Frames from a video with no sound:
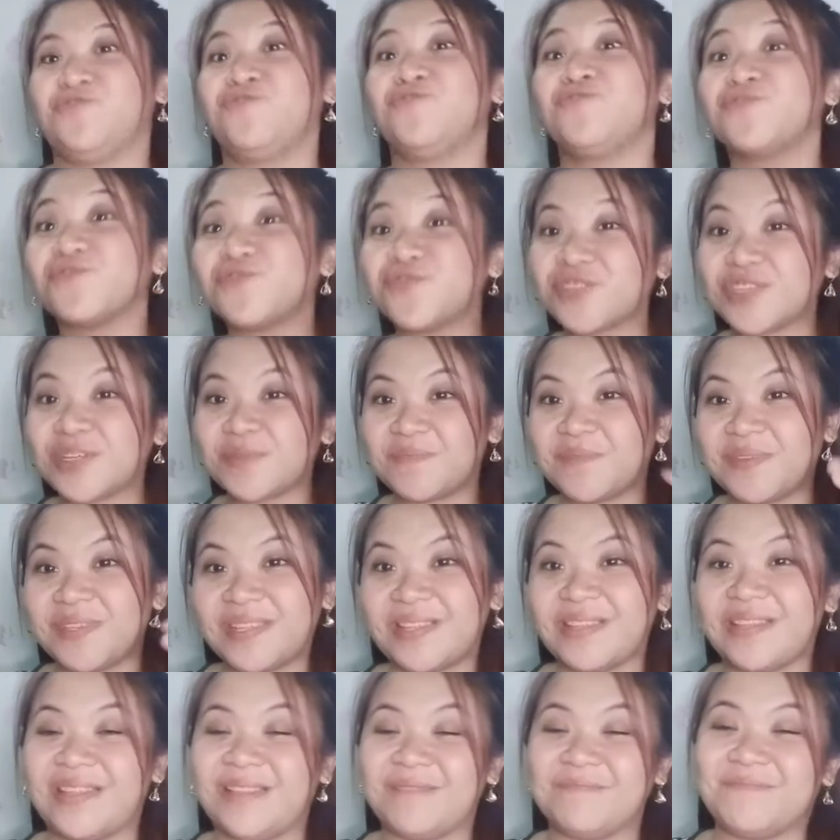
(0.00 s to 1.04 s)
Doon ko siya
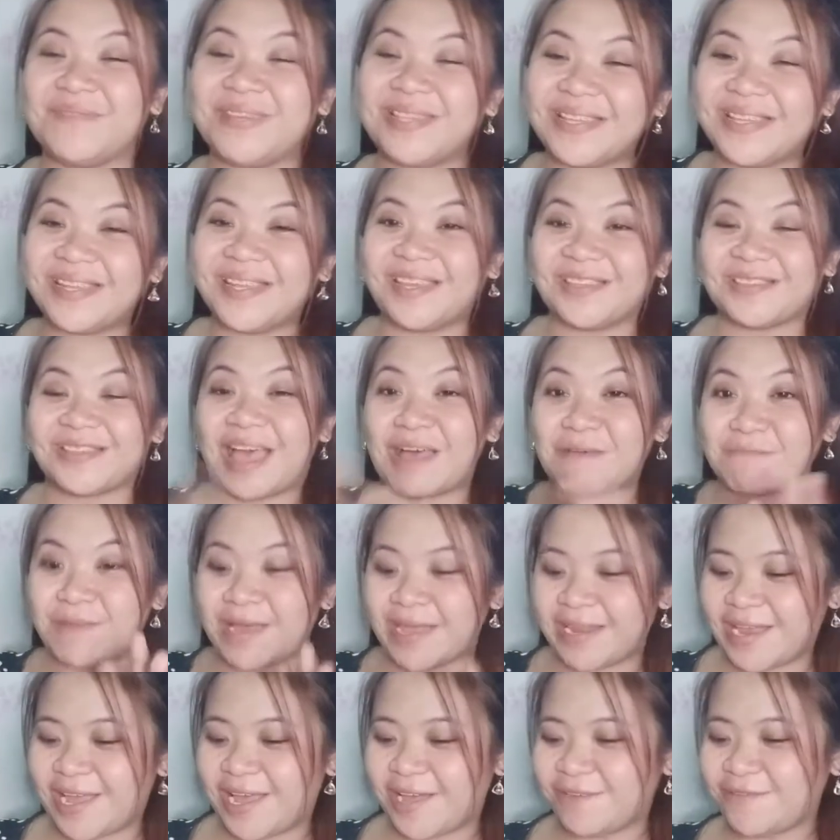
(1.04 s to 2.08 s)
bin, binili.
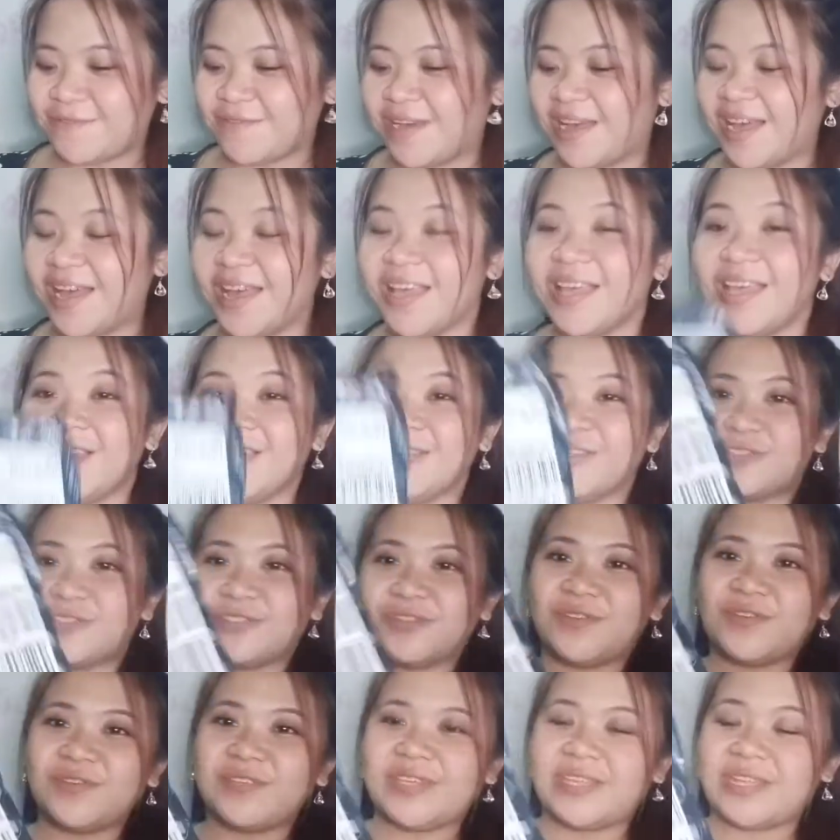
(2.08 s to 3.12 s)
Tama na ako ha.
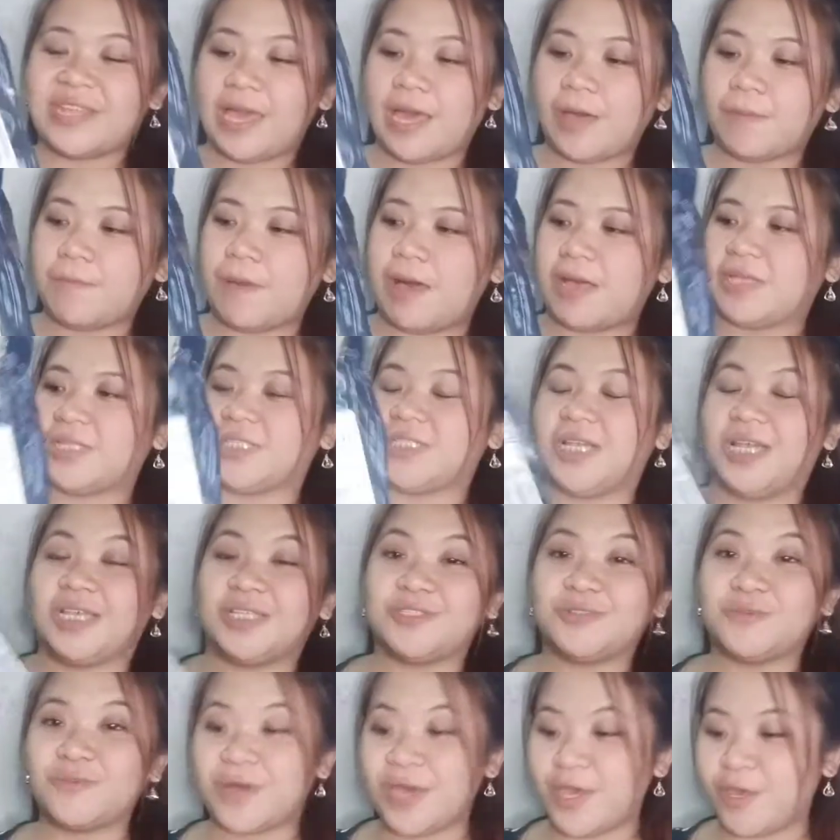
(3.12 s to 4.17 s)
So, yan, nakabox siya.
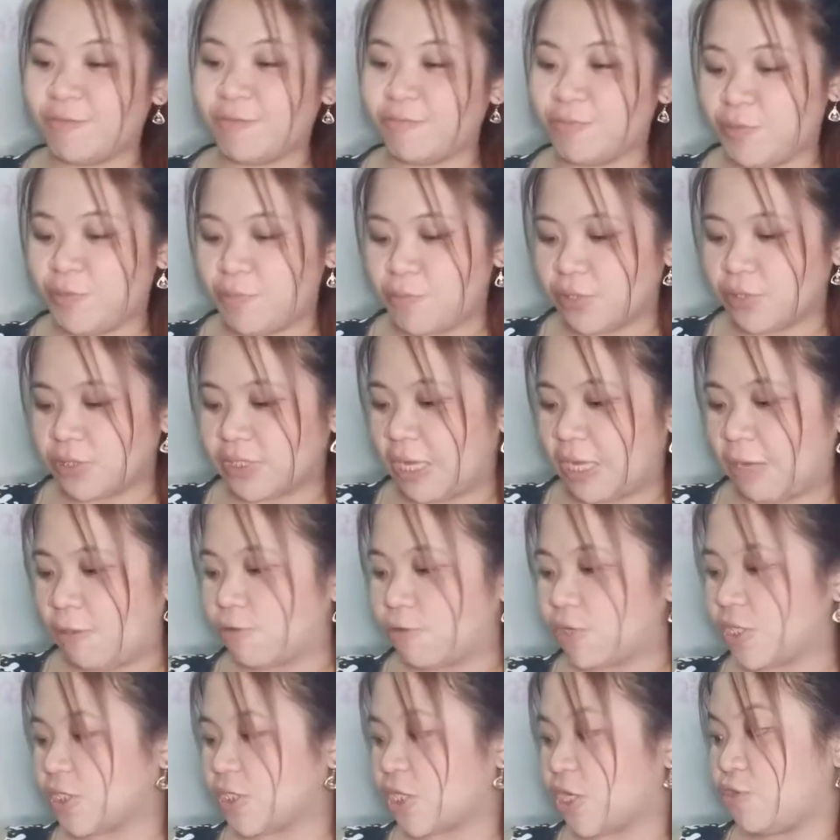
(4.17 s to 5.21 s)
So, ngayon, bubuksan ko
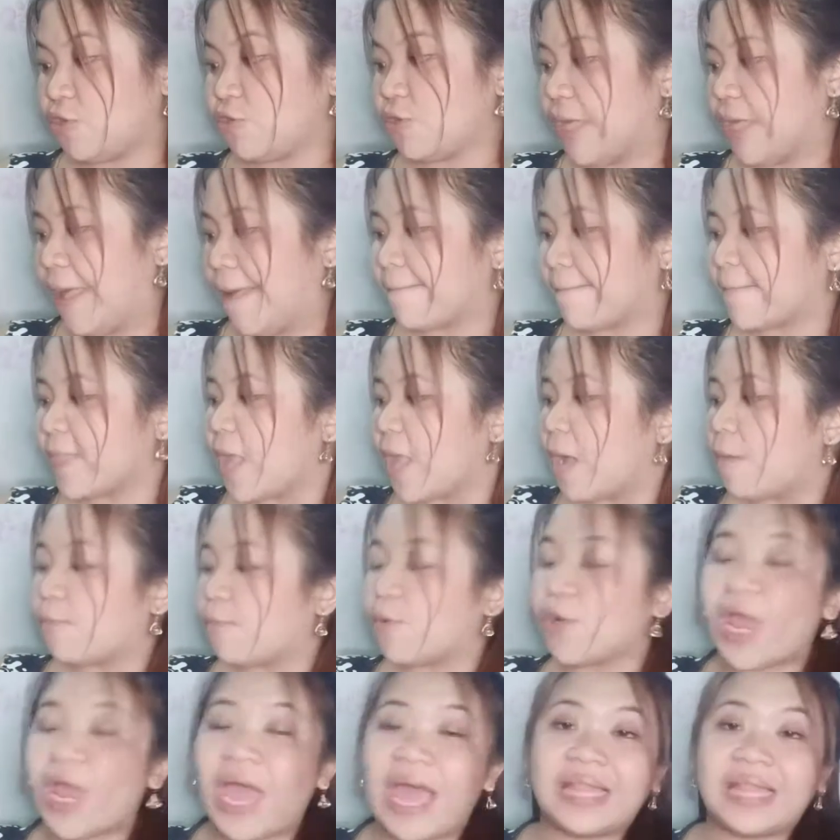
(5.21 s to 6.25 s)
na siya. Yun nga,
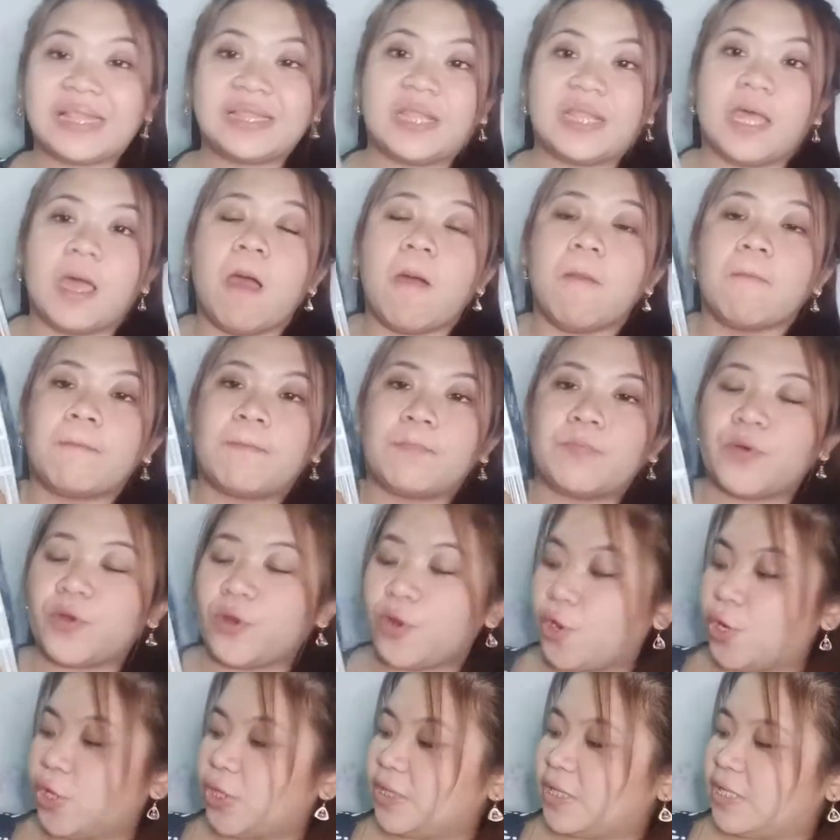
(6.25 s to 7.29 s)
for, hand, for
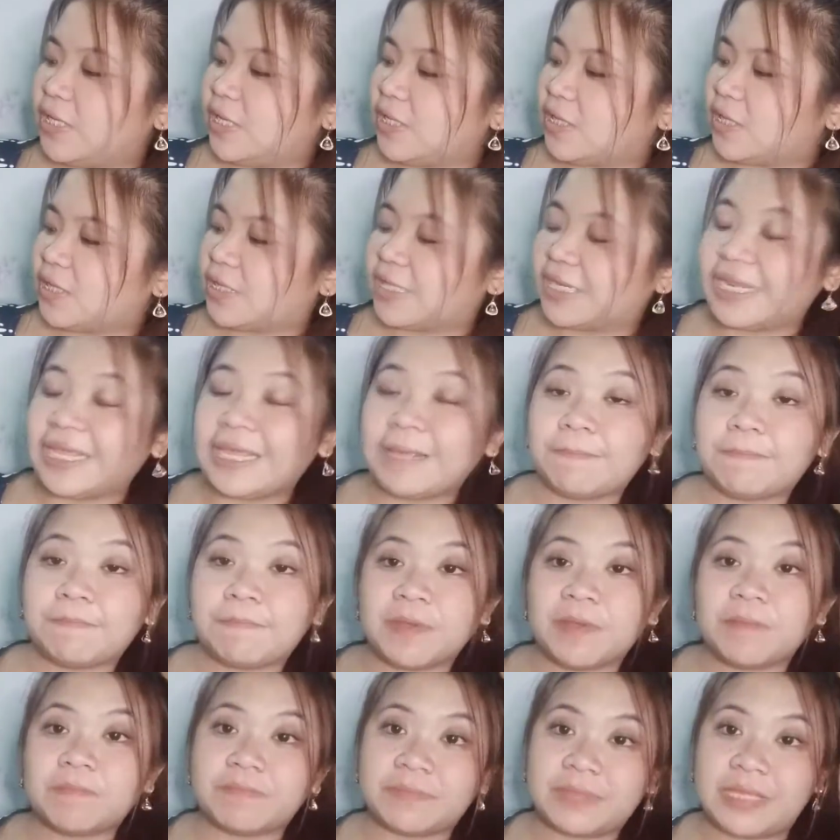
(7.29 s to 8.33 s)
only
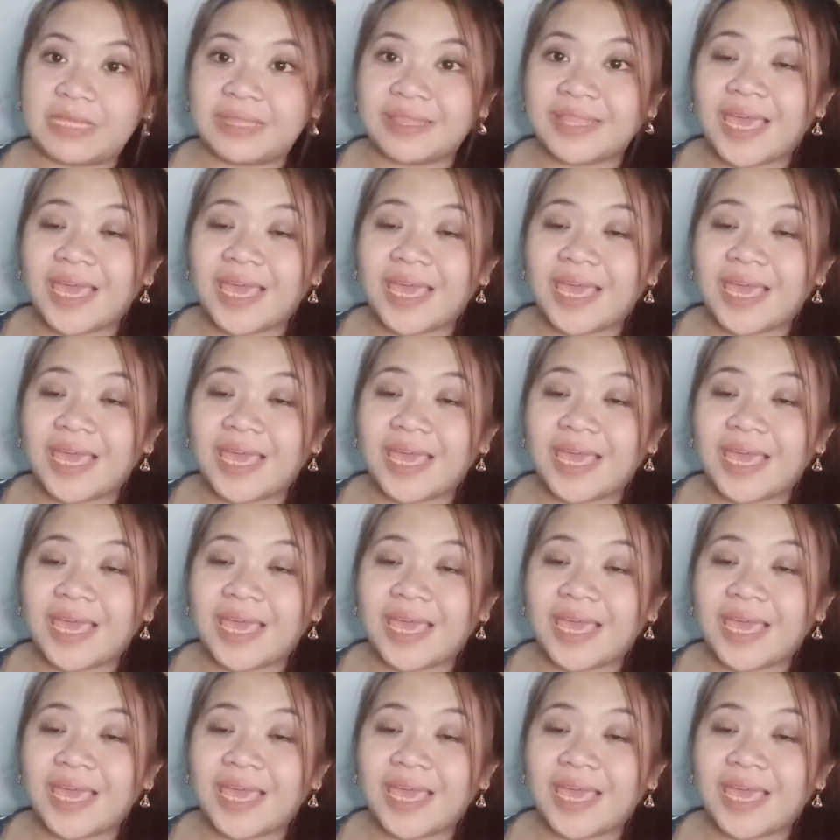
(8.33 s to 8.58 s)
359.